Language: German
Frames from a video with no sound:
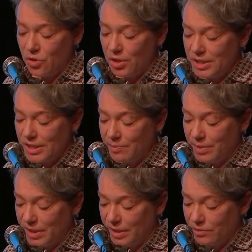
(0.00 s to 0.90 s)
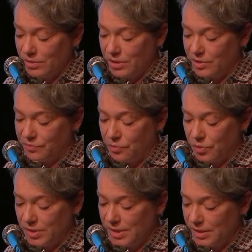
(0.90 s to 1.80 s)
Orte der Begegnung, solche
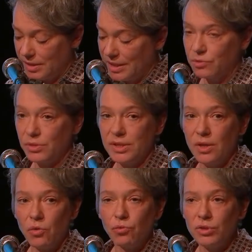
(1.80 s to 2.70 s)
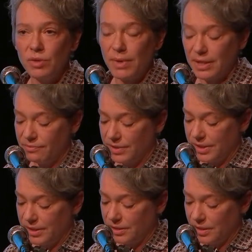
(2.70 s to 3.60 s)
Foren sind natürlich auch ungemein
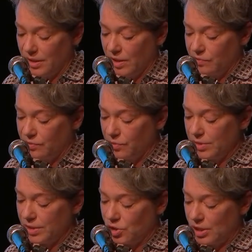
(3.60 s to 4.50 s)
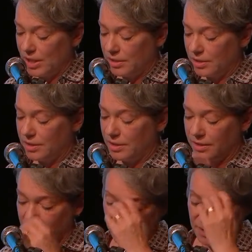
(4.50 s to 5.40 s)
wichtig für unsere Stadt,
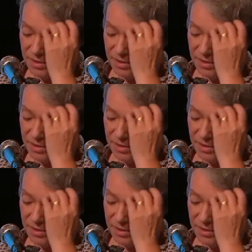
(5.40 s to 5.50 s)
die